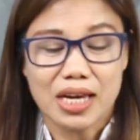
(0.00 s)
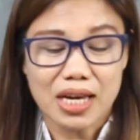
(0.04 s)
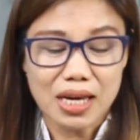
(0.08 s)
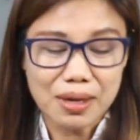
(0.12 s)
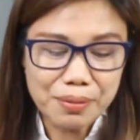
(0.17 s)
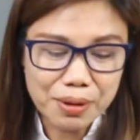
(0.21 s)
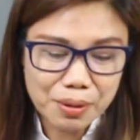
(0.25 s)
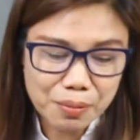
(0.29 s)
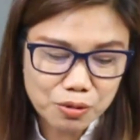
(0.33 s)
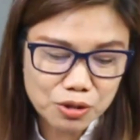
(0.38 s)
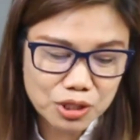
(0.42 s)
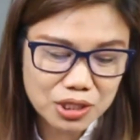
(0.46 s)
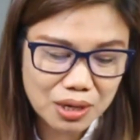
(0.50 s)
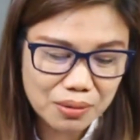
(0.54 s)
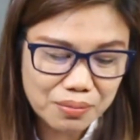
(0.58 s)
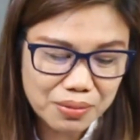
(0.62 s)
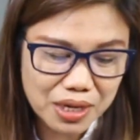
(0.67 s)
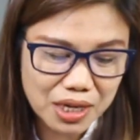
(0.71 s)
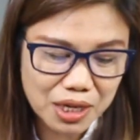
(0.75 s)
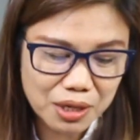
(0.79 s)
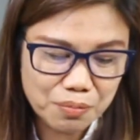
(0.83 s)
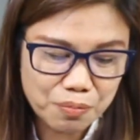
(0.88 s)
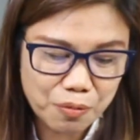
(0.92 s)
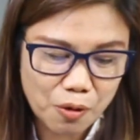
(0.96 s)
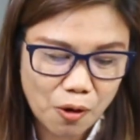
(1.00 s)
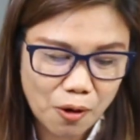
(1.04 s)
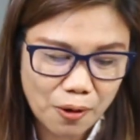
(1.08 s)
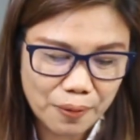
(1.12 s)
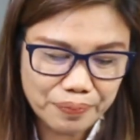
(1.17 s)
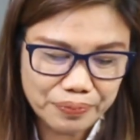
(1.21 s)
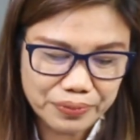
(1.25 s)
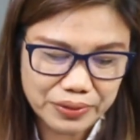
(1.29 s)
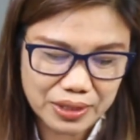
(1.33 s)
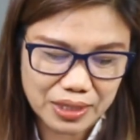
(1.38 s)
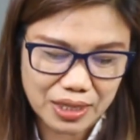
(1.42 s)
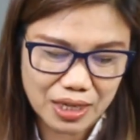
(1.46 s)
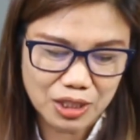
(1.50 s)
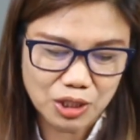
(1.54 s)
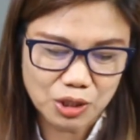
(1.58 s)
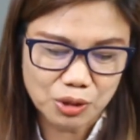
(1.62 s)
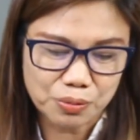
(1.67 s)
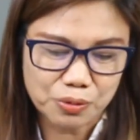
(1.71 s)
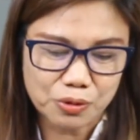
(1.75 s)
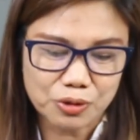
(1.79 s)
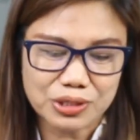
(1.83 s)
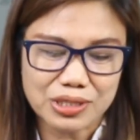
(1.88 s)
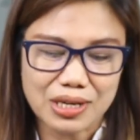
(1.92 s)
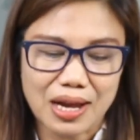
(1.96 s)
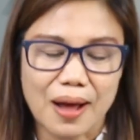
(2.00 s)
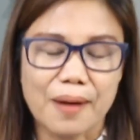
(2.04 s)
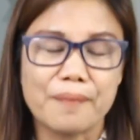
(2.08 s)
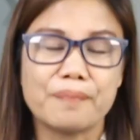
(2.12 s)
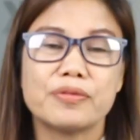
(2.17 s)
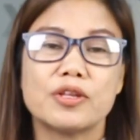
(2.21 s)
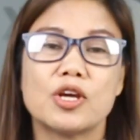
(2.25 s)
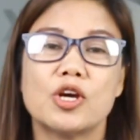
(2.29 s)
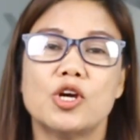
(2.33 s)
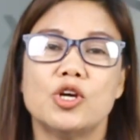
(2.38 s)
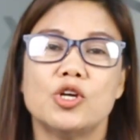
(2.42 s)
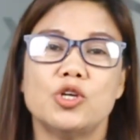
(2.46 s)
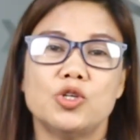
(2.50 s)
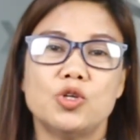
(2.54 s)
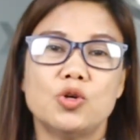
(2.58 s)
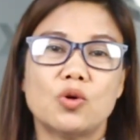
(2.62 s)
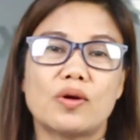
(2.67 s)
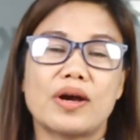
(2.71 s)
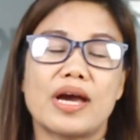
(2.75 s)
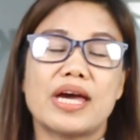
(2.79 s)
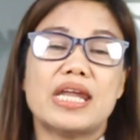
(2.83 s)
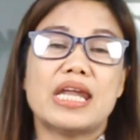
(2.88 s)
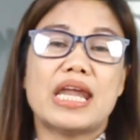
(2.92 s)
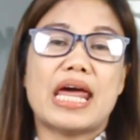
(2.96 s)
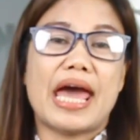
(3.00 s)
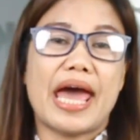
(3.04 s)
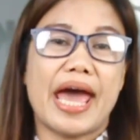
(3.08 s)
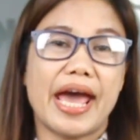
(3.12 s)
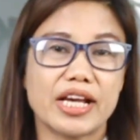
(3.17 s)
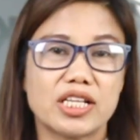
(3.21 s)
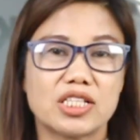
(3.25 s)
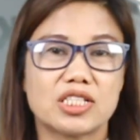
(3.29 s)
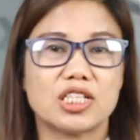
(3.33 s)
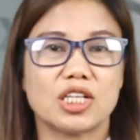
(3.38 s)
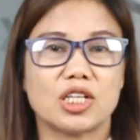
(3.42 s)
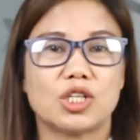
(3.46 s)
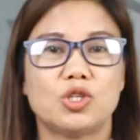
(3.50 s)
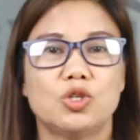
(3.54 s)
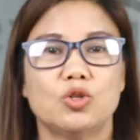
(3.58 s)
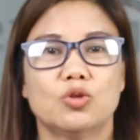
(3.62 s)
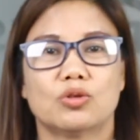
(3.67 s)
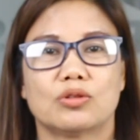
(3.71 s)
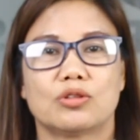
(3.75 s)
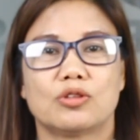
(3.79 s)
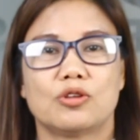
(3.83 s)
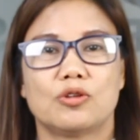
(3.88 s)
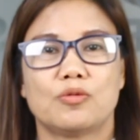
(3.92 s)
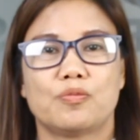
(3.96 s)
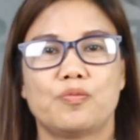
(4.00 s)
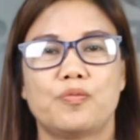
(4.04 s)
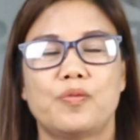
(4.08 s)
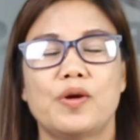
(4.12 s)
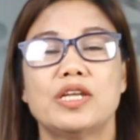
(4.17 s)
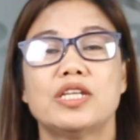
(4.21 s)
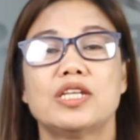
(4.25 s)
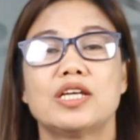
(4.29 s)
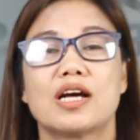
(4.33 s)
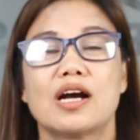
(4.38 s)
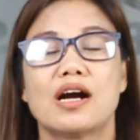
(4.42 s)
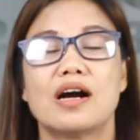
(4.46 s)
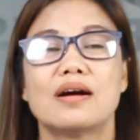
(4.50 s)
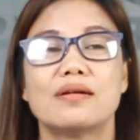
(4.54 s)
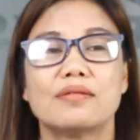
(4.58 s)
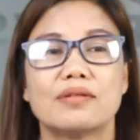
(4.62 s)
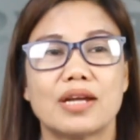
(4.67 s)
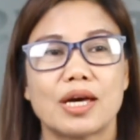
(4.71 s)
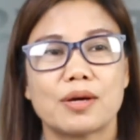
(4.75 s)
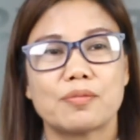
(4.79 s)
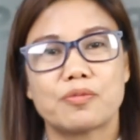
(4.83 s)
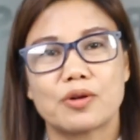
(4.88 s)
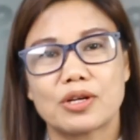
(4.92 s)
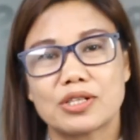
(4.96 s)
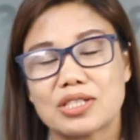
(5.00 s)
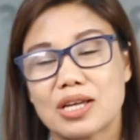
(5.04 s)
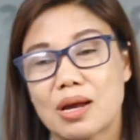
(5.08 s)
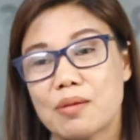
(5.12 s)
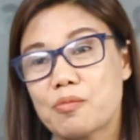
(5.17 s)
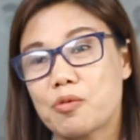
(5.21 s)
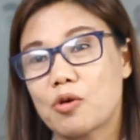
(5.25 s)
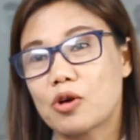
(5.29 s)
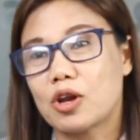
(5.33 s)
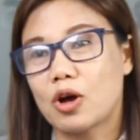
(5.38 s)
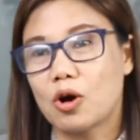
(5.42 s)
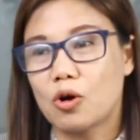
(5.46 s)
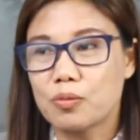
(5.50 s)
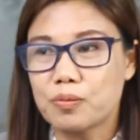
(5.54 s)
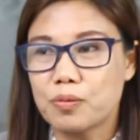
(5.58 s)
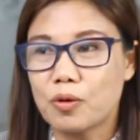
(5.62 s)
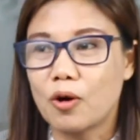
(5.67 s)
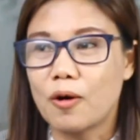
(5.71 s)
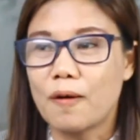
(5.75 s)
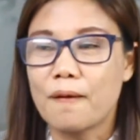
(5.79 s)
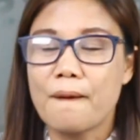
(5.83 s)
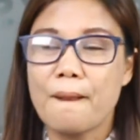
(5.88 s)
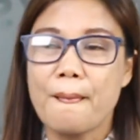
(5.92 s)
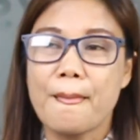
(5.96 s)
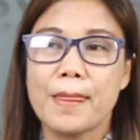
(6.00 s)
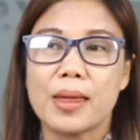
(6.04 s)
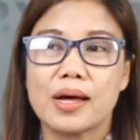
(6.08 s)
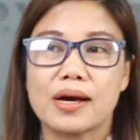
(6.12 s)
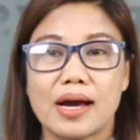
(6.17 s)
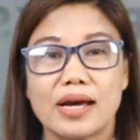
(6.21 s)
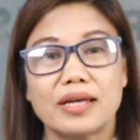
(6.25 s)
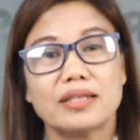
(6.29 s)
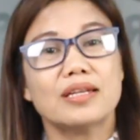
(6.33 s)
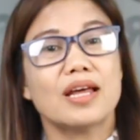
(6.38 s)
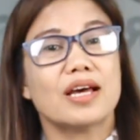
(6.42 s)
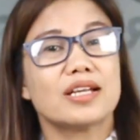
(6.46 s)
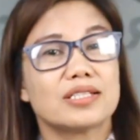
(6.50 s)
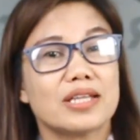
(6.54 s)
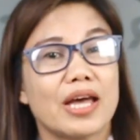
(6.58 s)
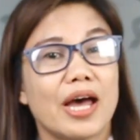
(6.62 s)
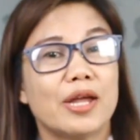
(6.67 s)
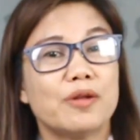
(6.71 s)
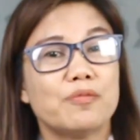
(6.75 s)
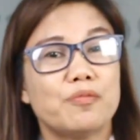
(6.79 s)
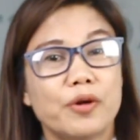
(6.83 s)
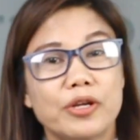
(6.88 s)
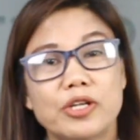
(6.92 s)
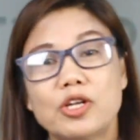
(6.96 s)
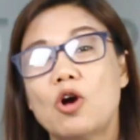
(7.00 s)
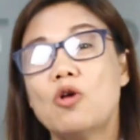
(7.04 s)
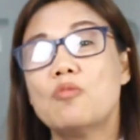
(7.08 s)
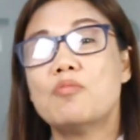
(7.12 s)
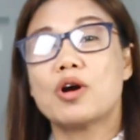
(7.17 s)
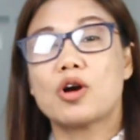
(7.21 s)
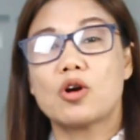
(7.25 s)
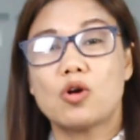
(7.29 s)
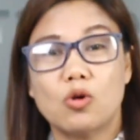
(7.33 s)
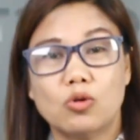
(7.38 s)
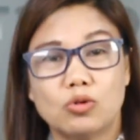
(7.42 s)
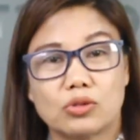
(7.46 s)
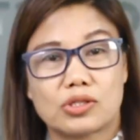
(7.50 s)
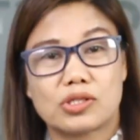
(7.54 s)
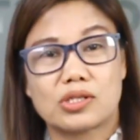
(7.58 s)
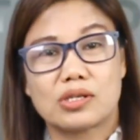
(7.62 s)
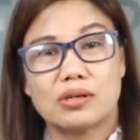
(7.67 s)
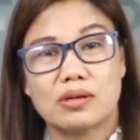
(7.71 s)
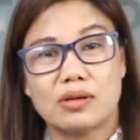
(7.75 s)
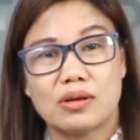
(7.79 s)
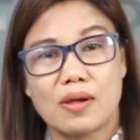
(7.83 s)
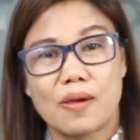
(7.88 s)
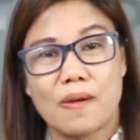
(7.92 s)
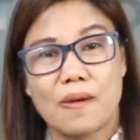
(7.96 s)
Ibig po sabihin po, ganito po siya, you can execute. Pwede kang, like for example, ako po, kahit nasaan, pwede ako mag-coach.